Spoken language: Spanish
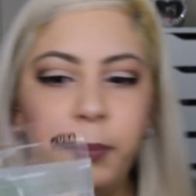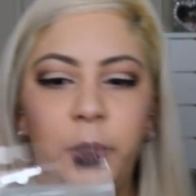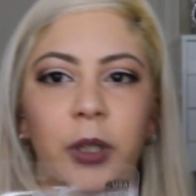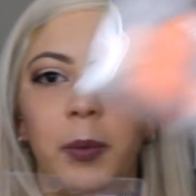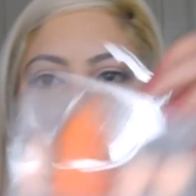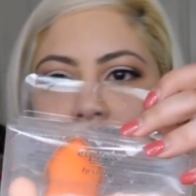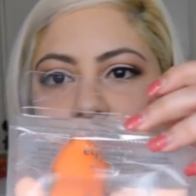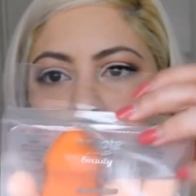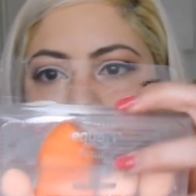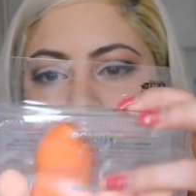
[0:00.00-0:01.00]
Beauty
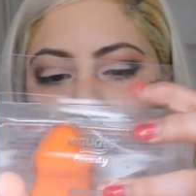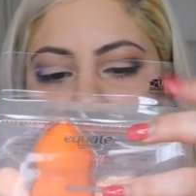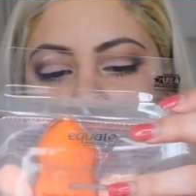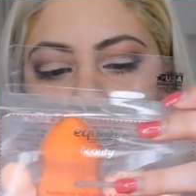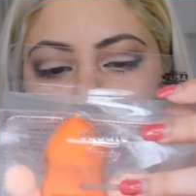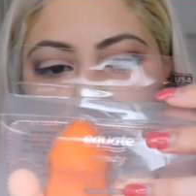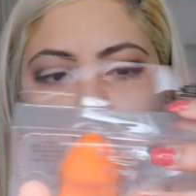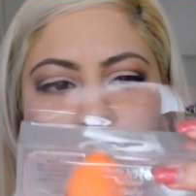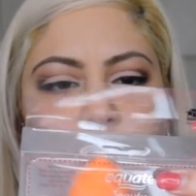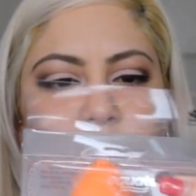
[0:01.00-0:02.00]
Blender. No
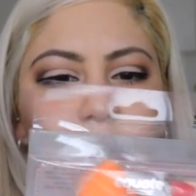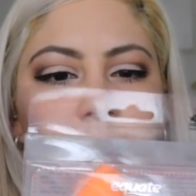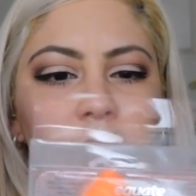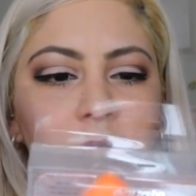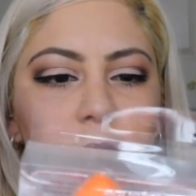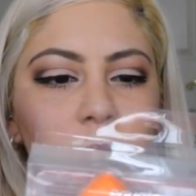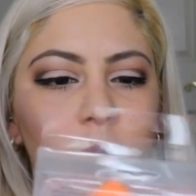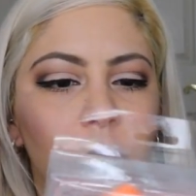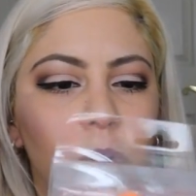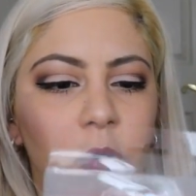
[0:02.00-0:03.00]
son Beauty Blender, son
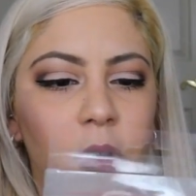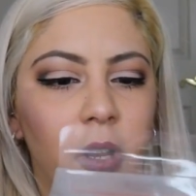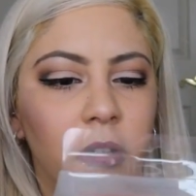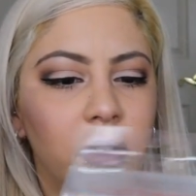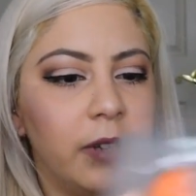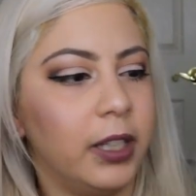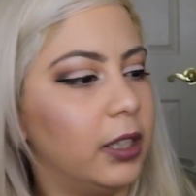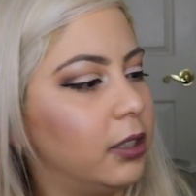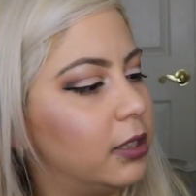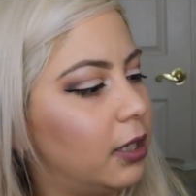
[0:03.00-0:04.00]
como Color
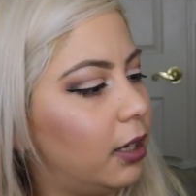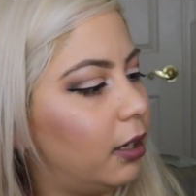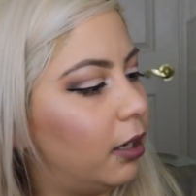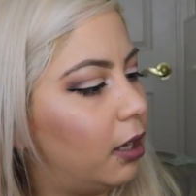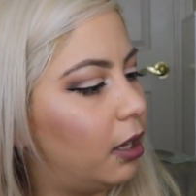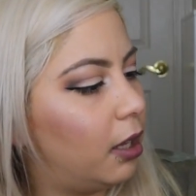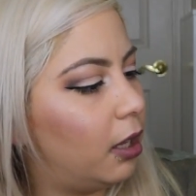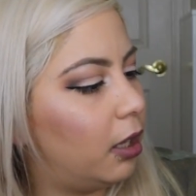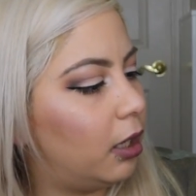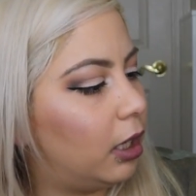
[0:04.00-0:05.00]
Correcting Set
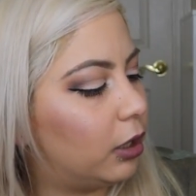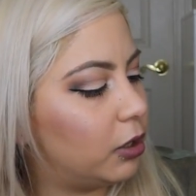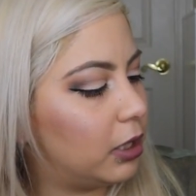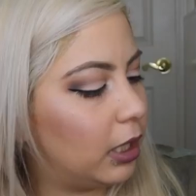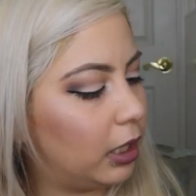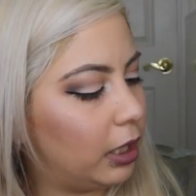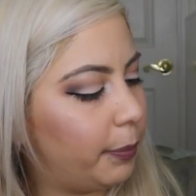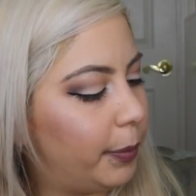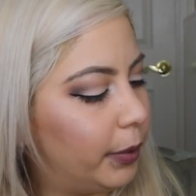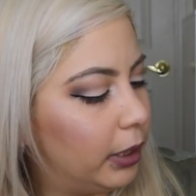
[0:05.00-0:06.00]
entonces tienen
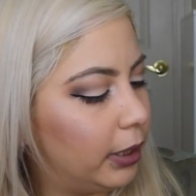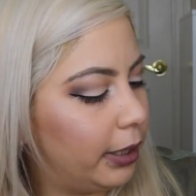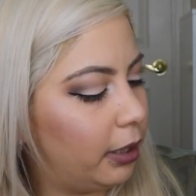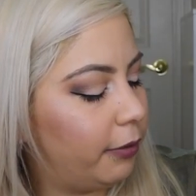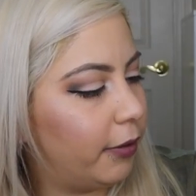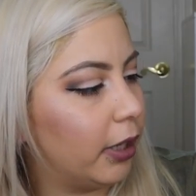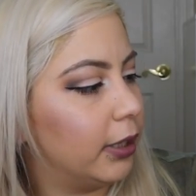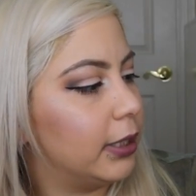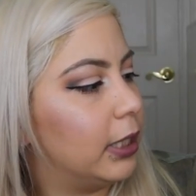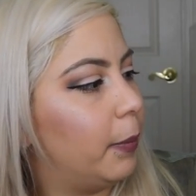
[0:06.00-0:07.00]
esponjitas de
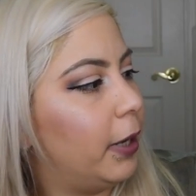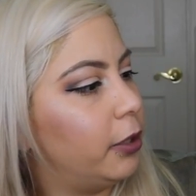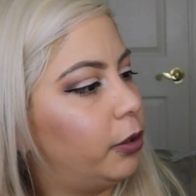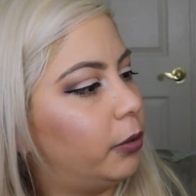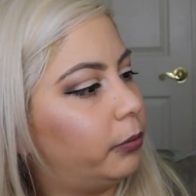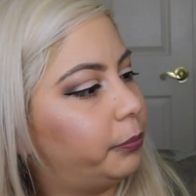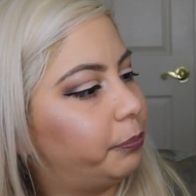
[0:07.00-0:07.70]
diferentes tamaños.